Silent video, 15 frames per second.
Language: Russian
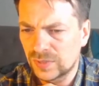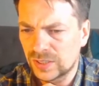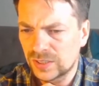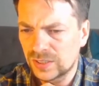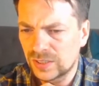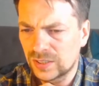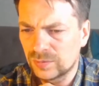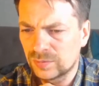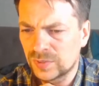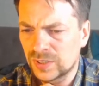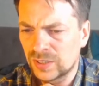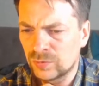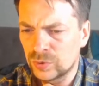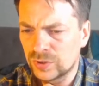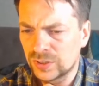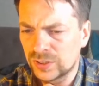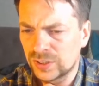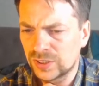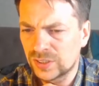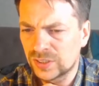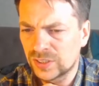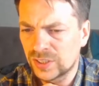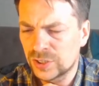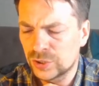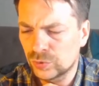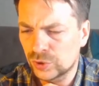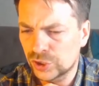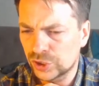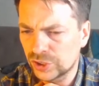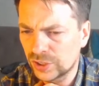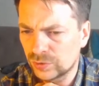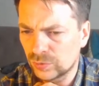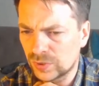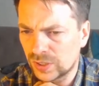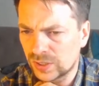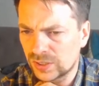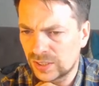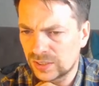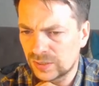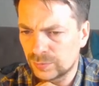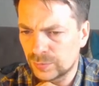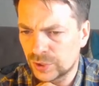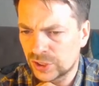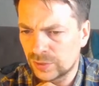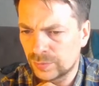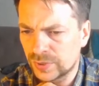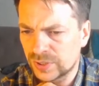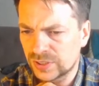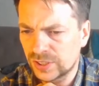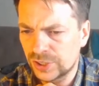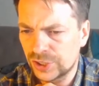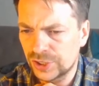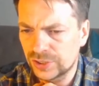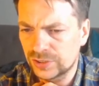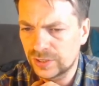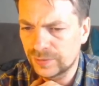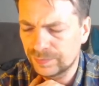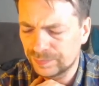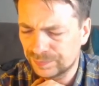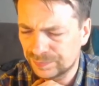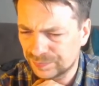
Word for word: она довольно ненадежная, но когда эта пешка проскочила,